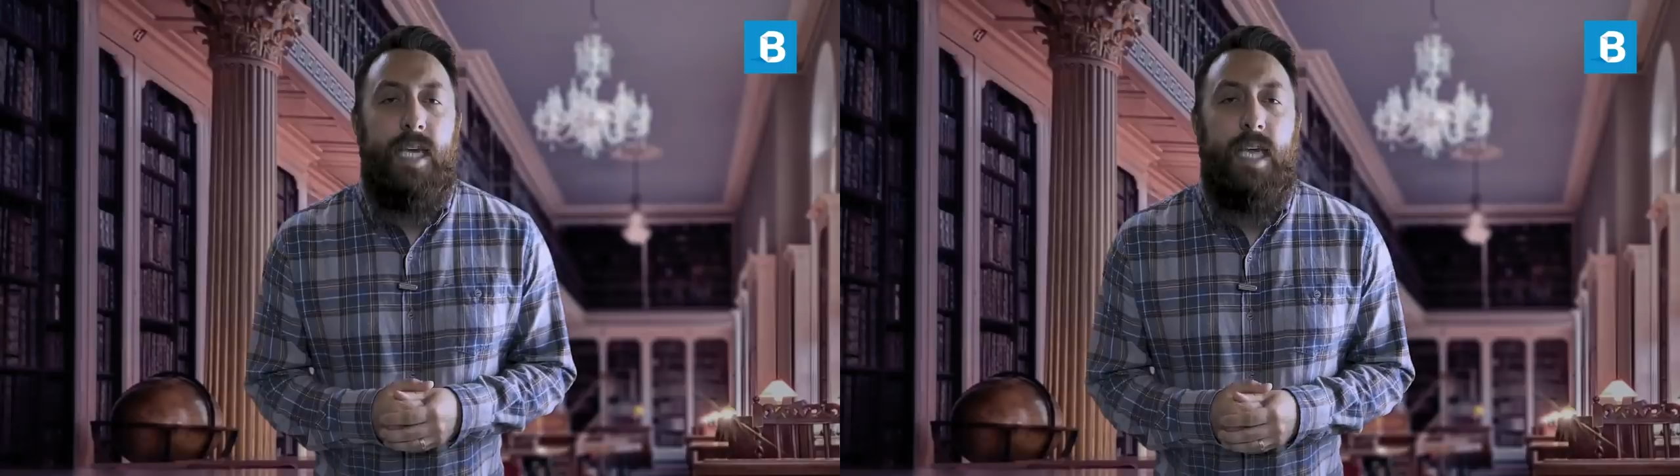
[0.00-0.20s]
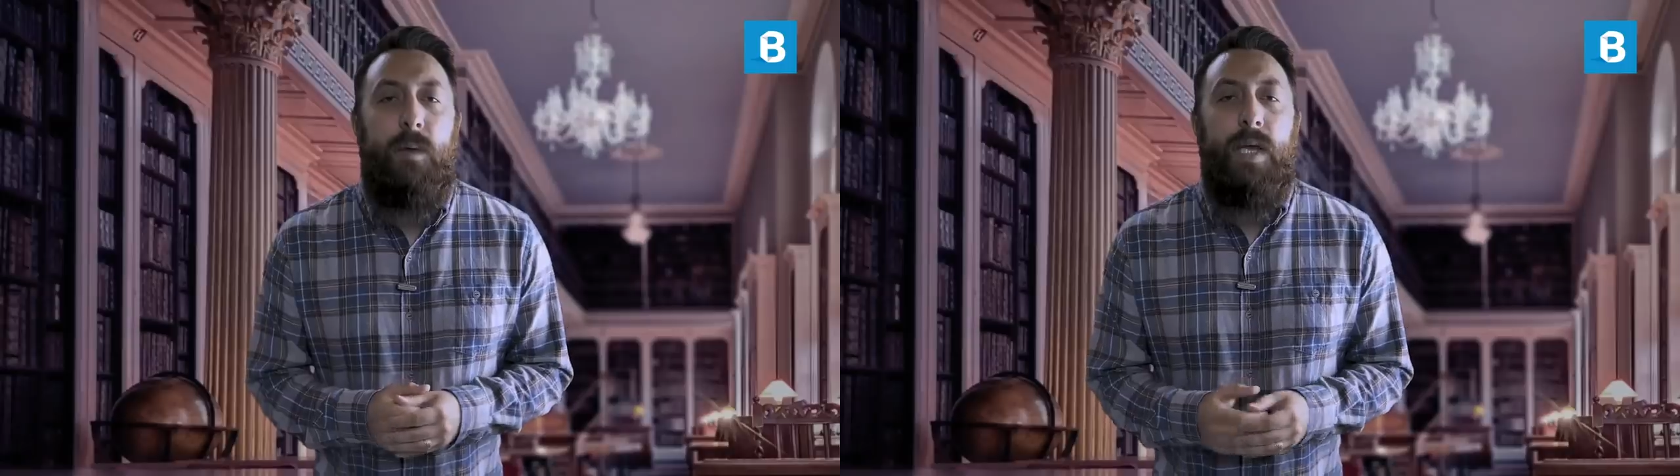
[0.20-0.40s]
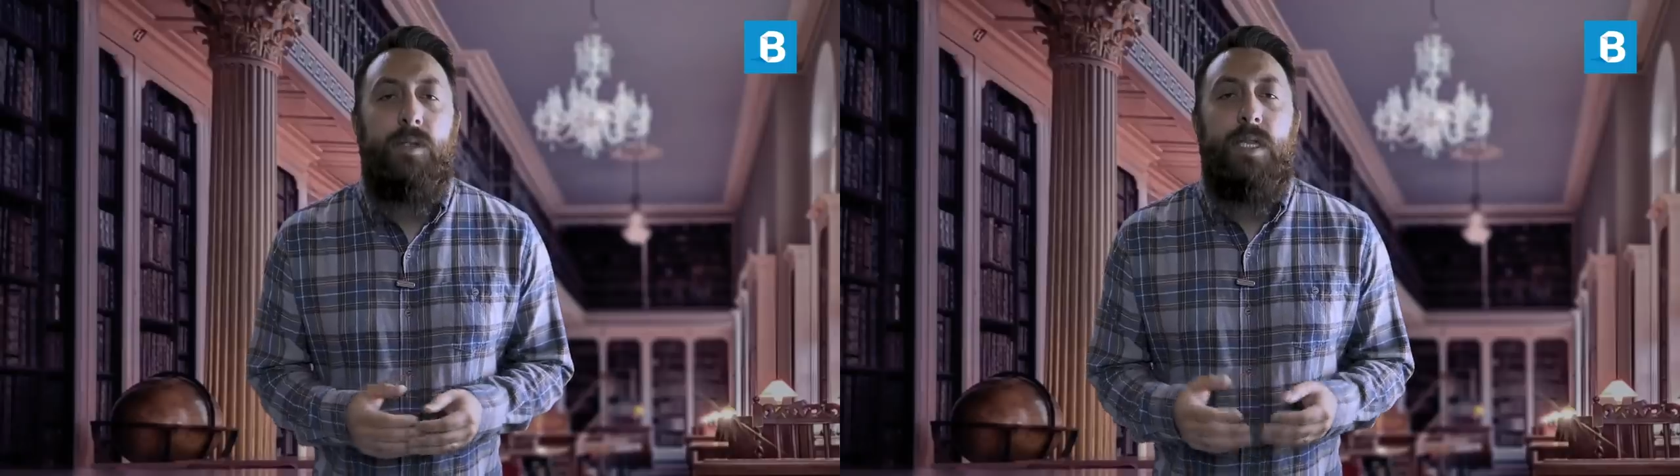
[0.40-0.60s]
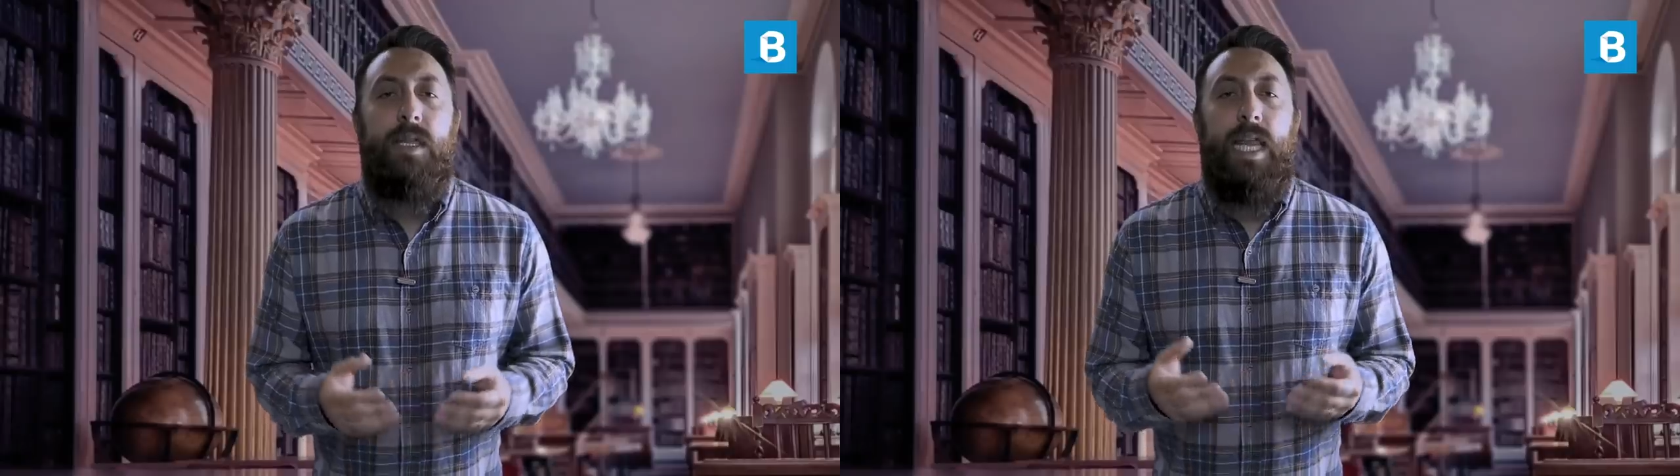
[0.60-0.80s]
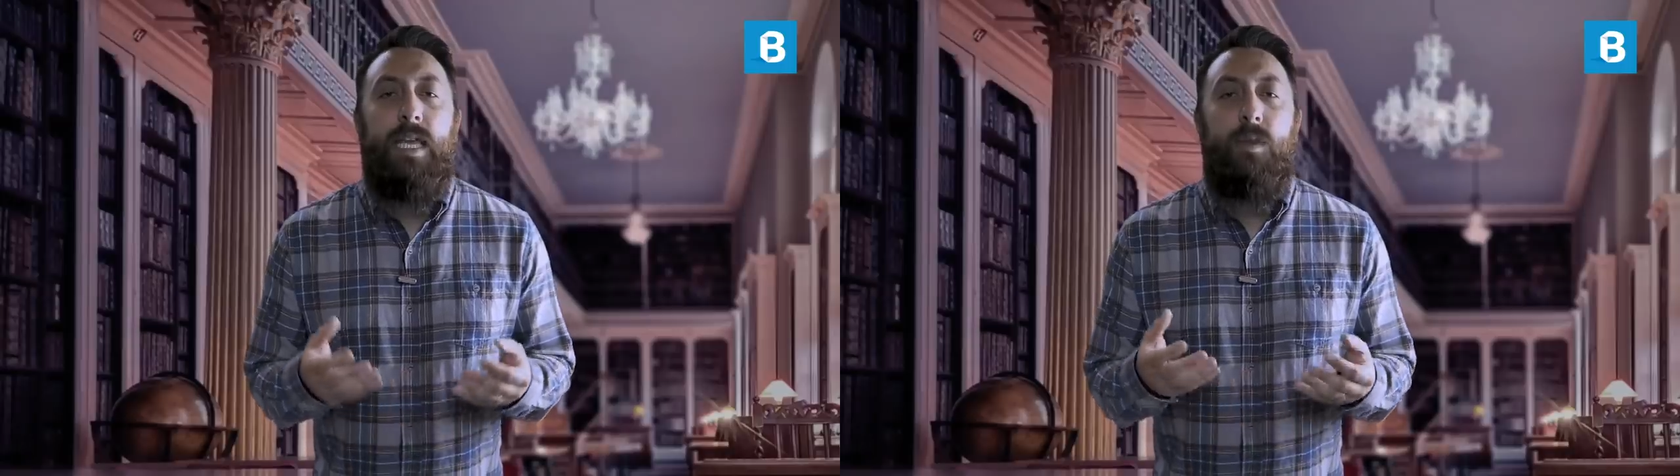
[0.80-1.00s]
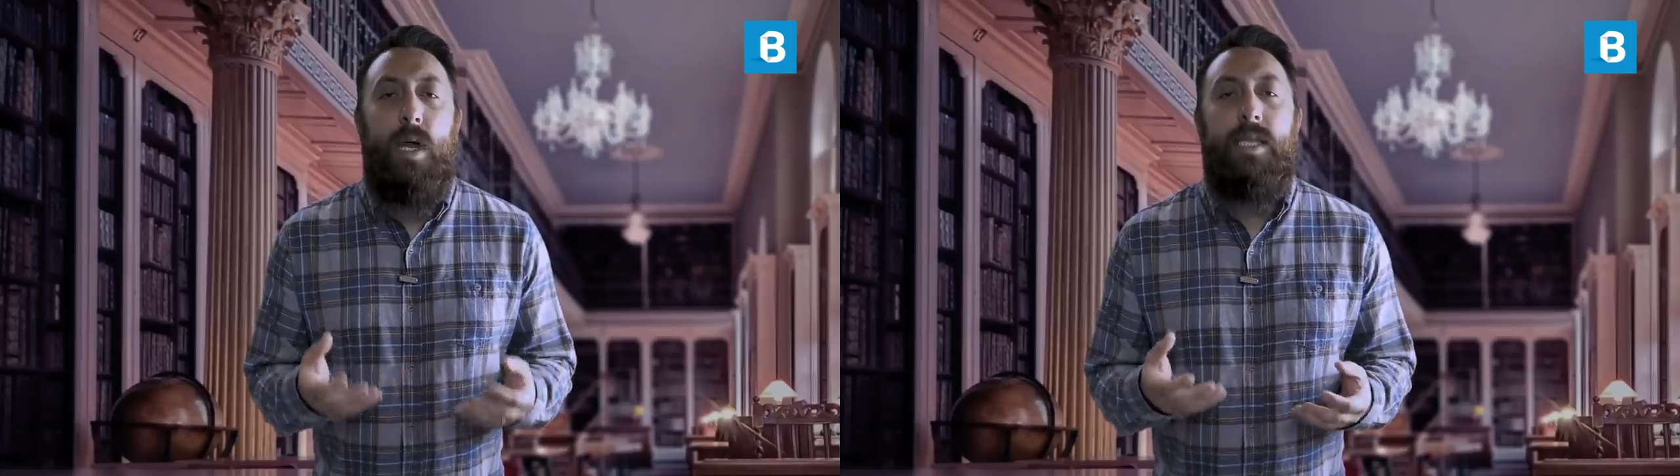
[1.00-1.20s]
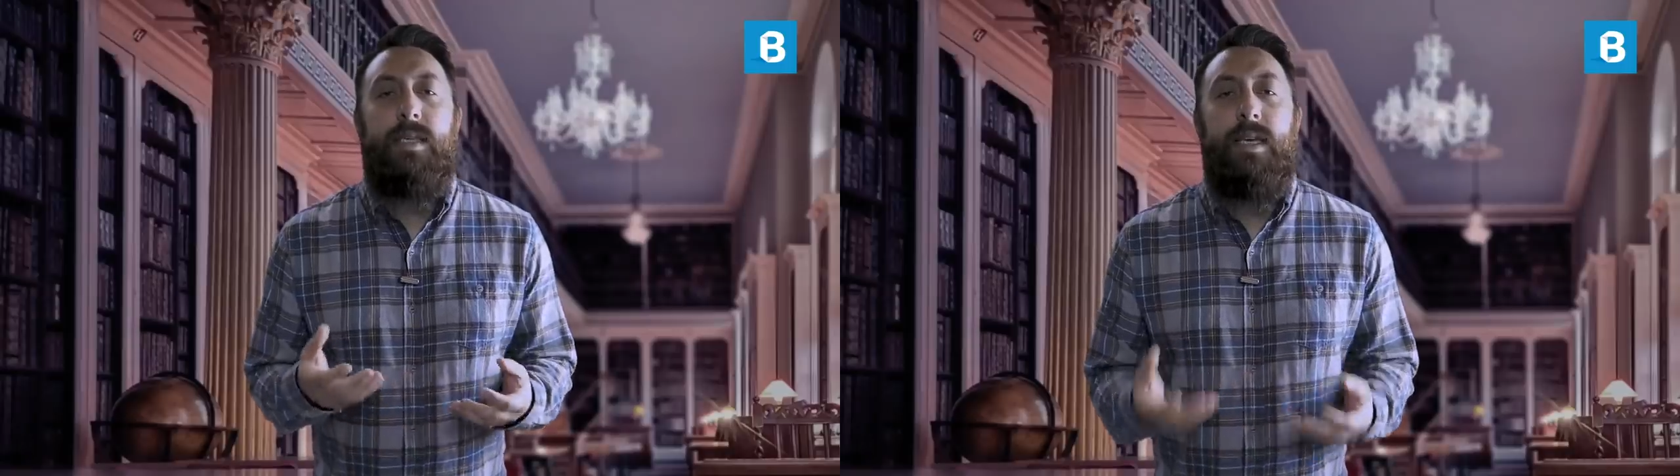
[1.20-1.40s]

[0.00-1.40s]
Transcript: ya que varios intelectuales